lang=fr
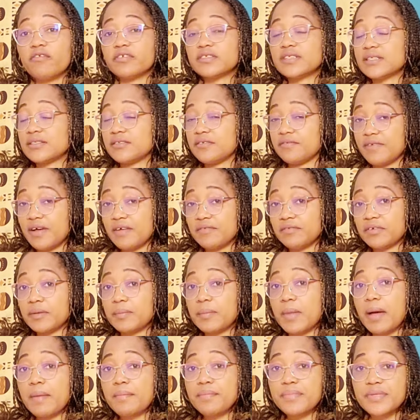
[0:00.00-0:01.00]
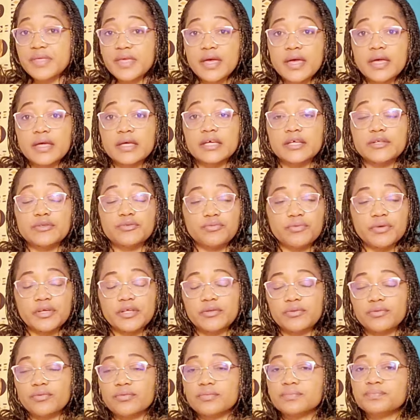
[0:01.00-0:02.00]
ça te va vraiment bien et tout et
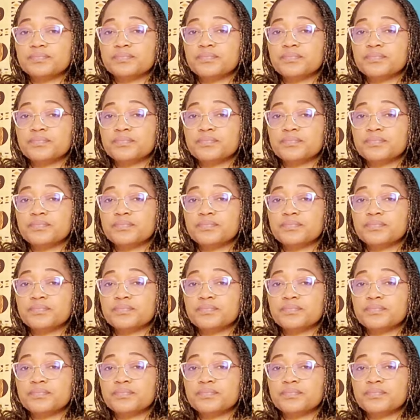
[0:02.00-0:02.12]
tout.